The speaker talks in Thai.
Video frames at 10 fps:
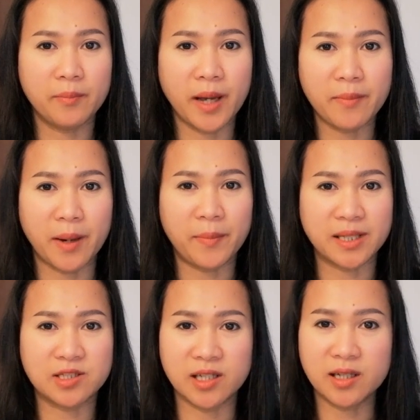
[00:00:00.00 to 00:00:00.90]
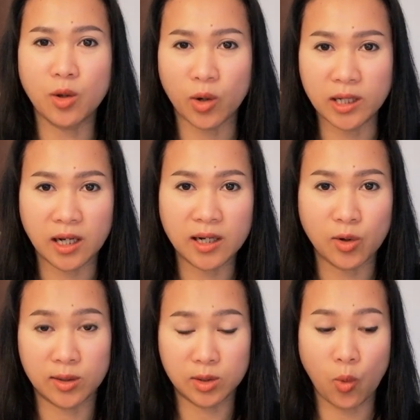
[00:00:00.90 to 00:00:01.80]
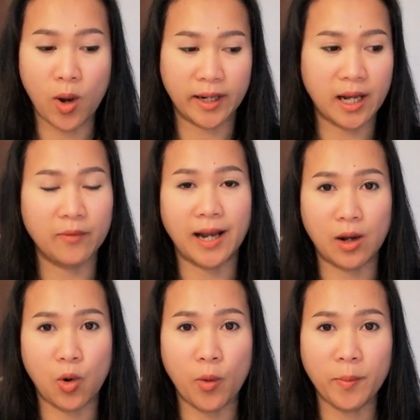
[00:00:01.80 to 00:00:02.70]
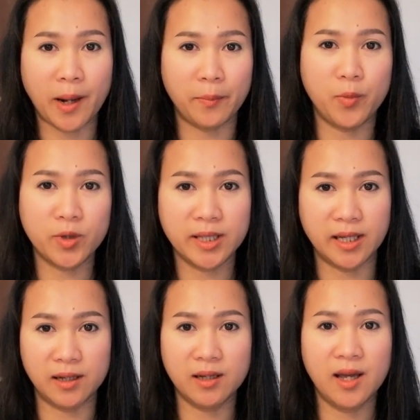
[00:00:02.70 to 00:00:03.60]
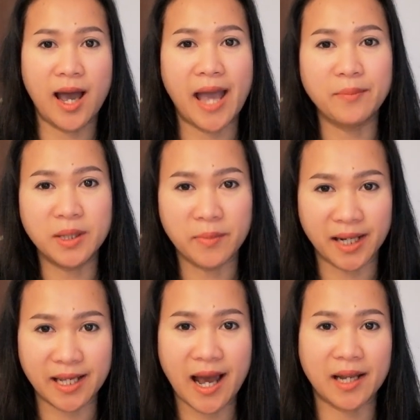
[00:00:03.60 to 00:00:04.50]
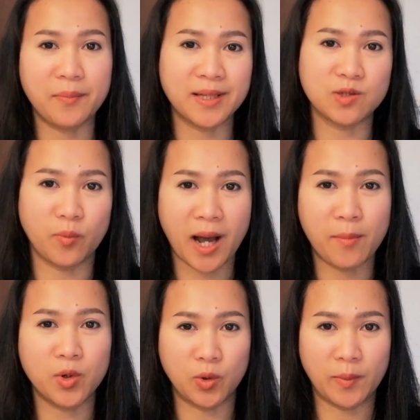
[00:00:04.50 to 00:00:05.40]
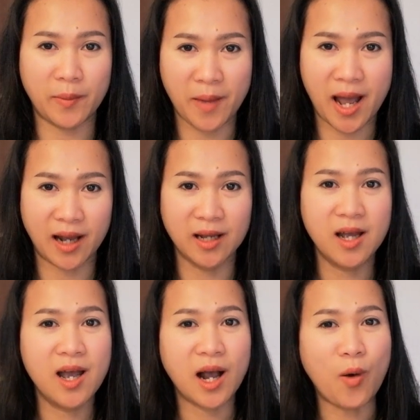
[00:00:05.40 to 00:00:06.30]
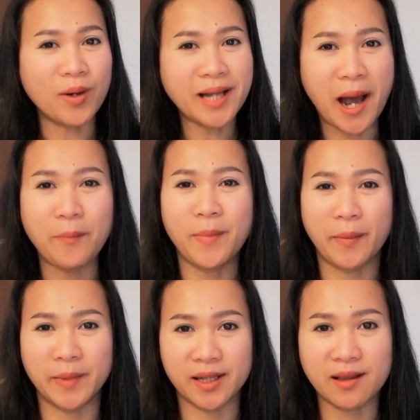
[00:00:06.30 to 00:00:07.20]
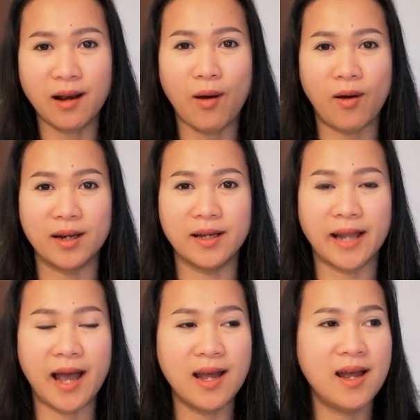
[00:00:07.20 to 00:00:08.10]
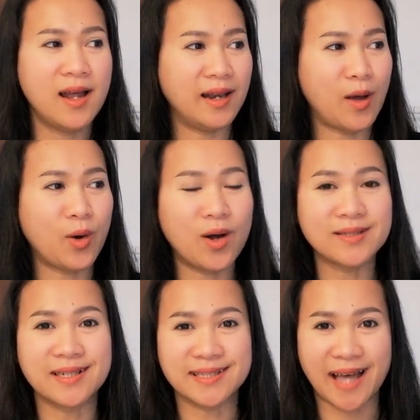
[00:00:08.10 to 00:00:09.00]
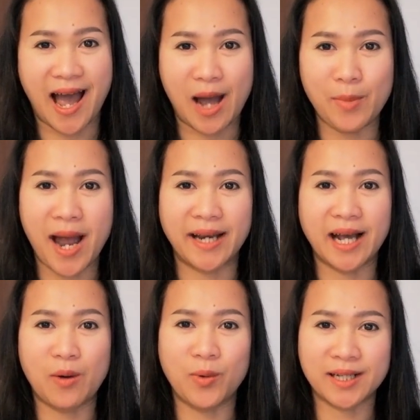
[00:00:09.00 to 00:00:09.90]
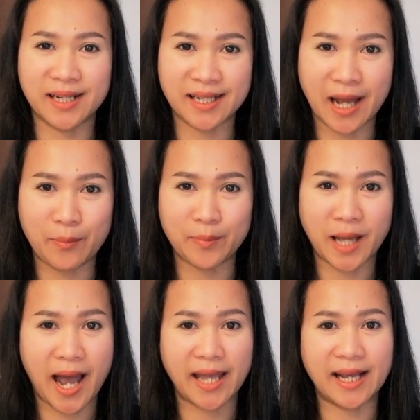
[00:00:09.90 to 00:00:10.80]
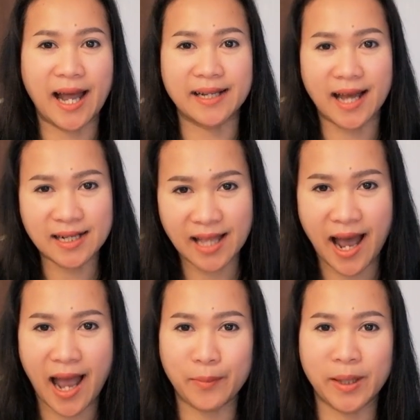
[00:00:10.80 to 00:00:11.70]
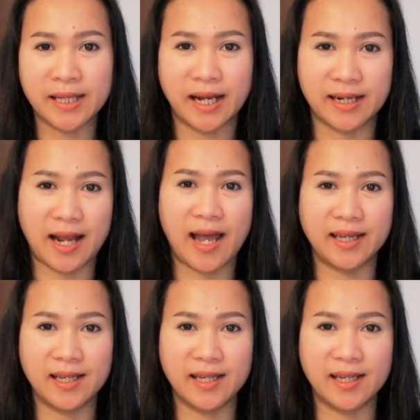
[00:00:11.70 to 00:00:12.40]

ไม่มาประชิดโดนเนื้อโดนตัวนะคะเวลาคบกับผู้หญิงให้มีมารยาทให้เป็นสุภาพบุรุษมาก ๆ เขาก็ทำแบบนั้นตลอดเลยนะ แล้วก็ศึกษามานะคะวัฒนธรรมไทยการทักทายเป็นอย่างไร